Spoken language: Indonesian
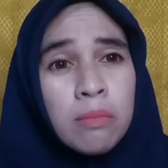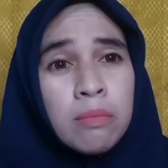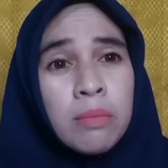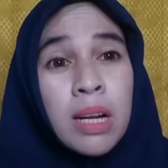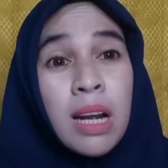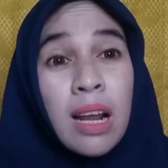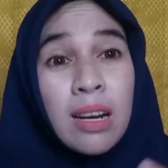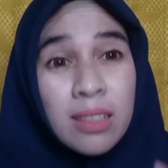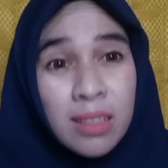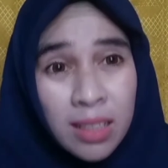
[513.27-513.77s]

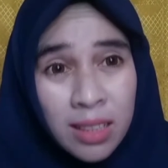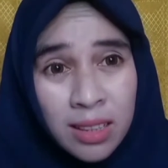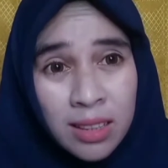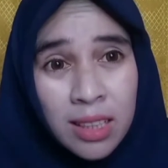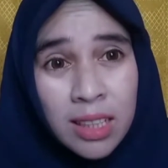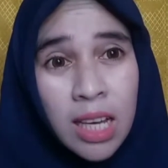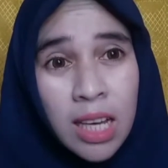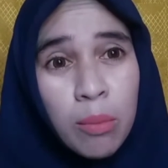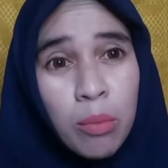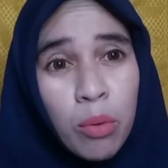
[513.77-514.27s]

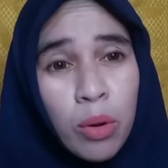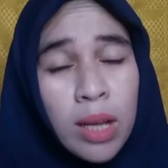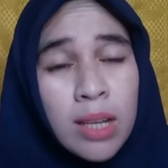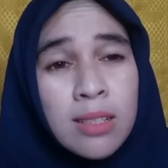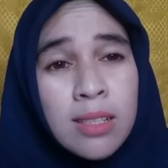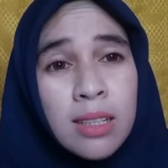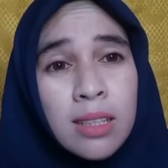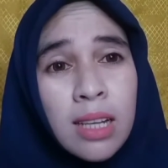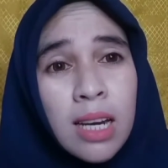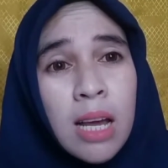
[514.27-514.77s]
Berarti tiga bulan
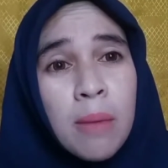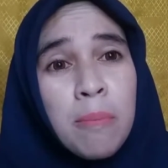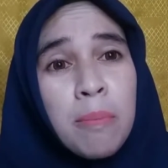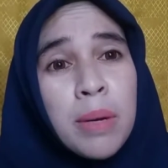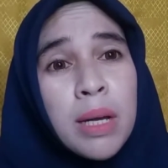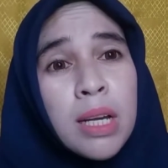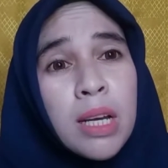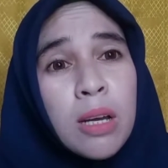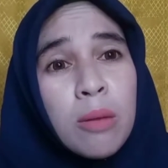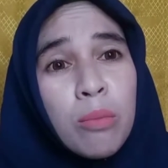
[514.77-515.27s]
setelah
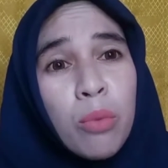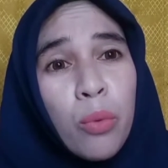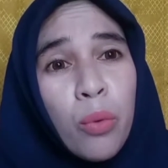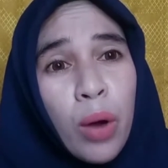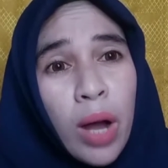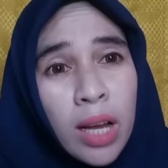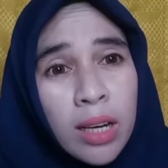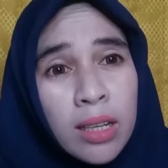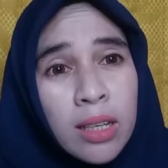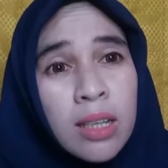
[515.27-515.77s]

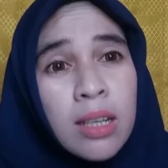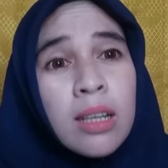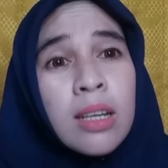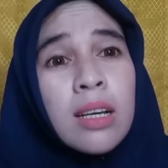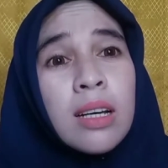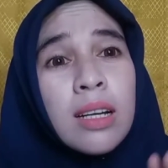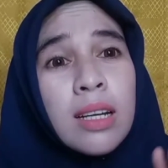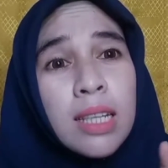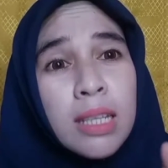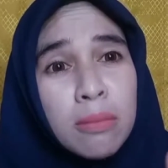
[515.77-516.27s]
penemuan
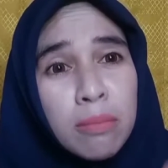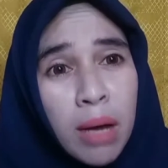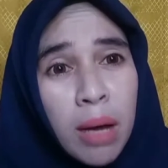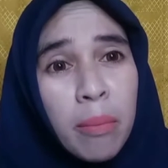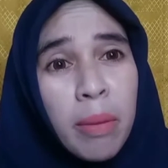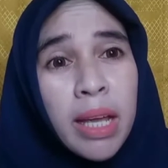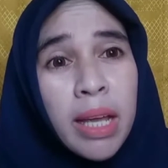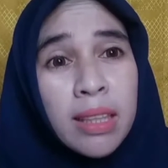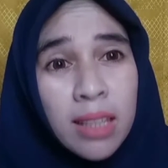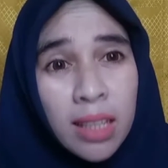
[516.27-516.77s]
lima
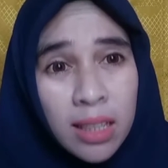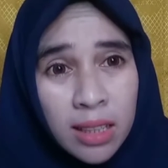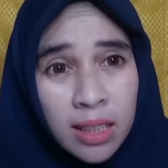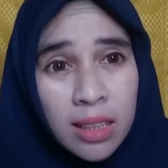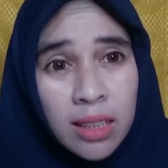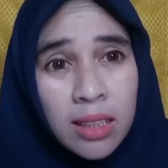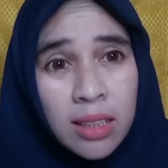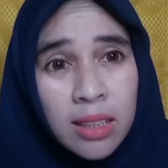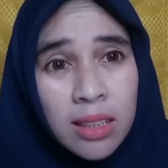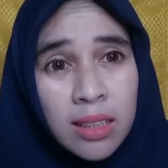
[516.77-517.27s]
mayat
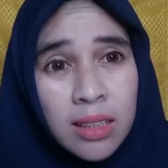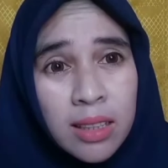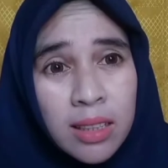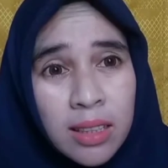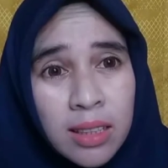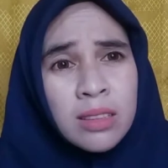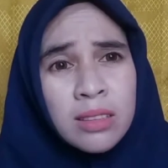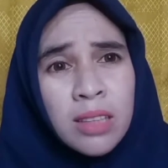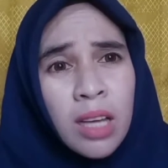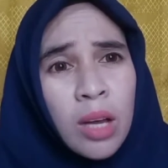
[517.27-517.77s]
tadi.
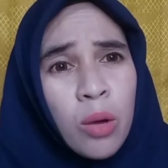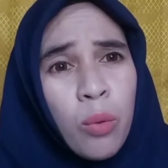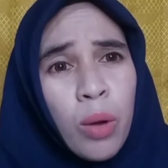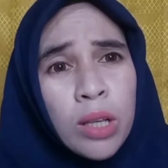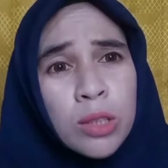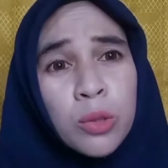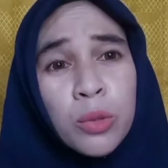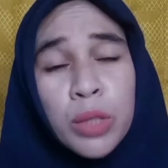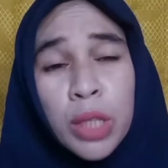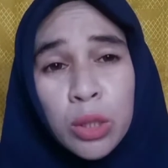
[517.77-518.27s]
Tentang
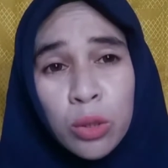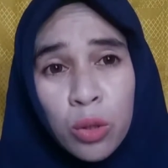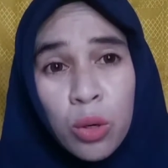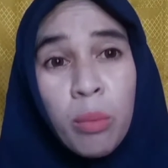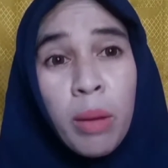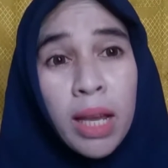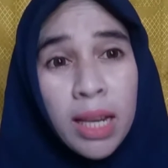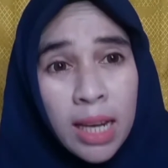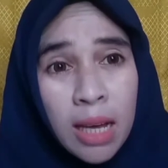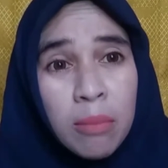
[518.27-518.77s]
waktunya itu
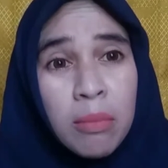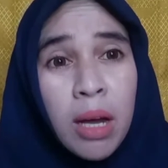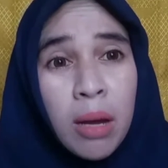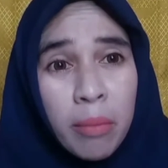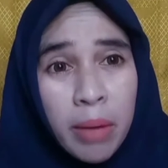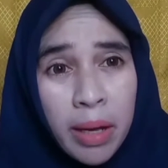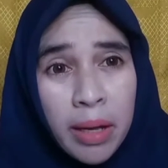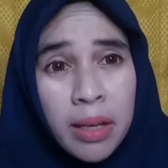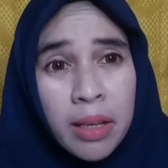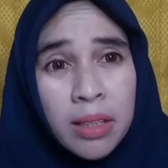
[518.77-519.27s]
lumayan lama,
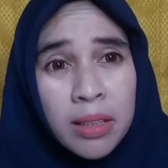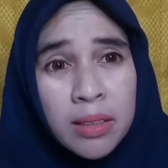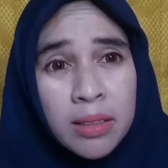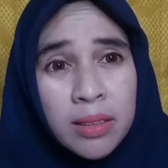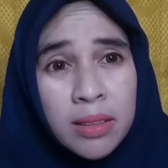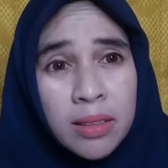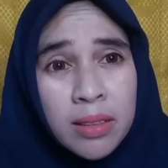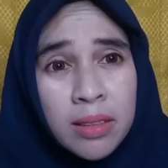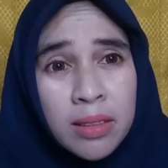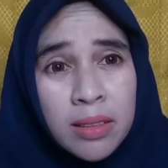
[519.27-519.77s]
Mak ya.
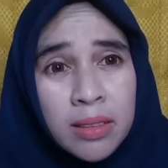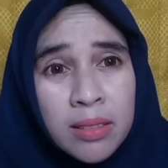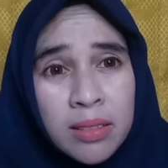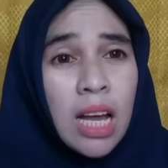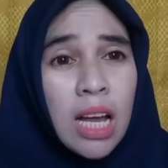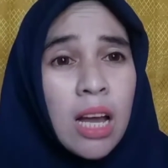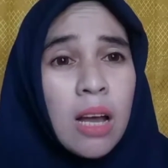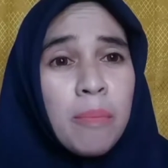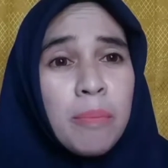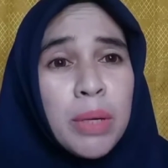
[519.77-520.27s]

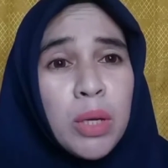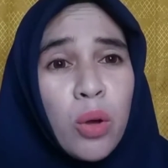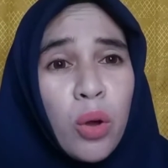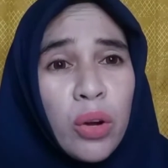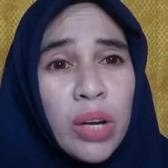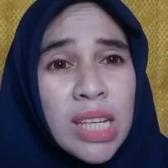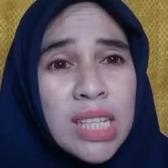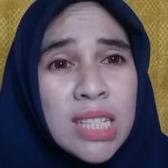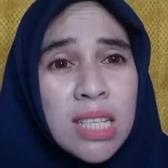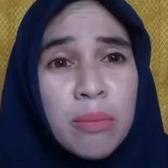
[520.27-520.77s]
Tapi
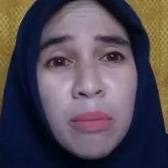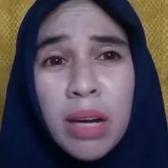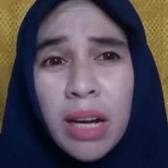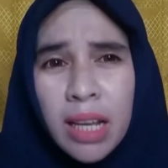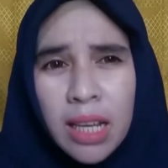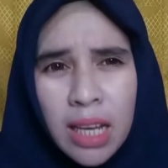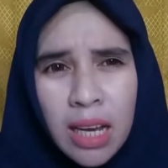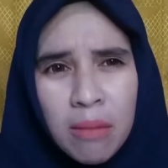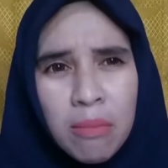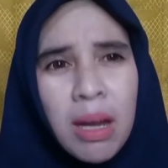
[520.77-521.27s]
kondisi
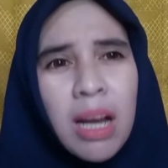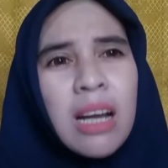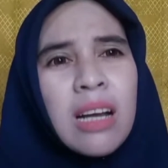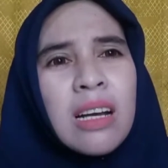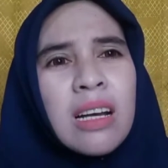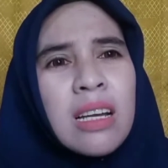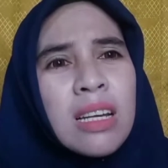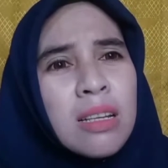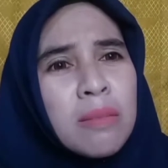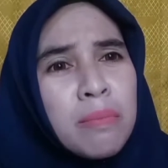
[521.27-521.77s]
mereka,
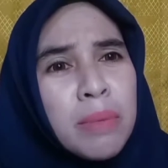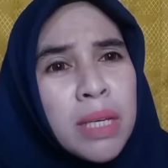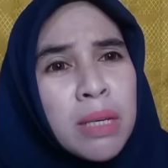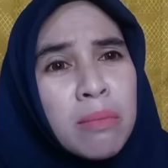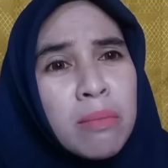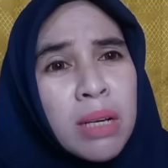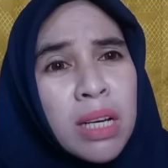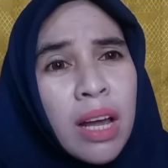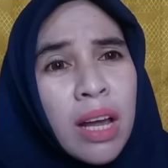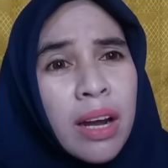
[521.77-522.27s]
Mak,
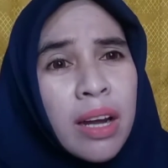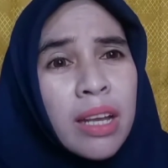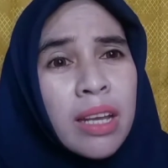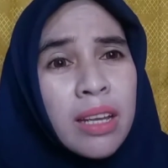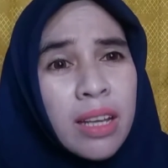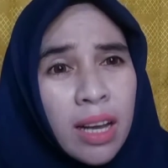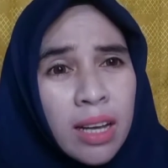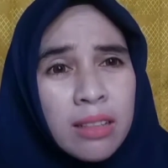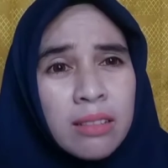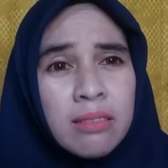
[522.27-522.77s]
lebih
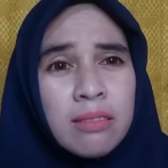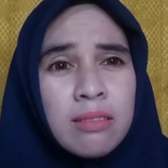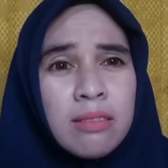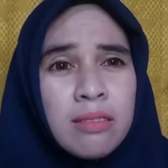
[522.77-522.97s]
mengerikan.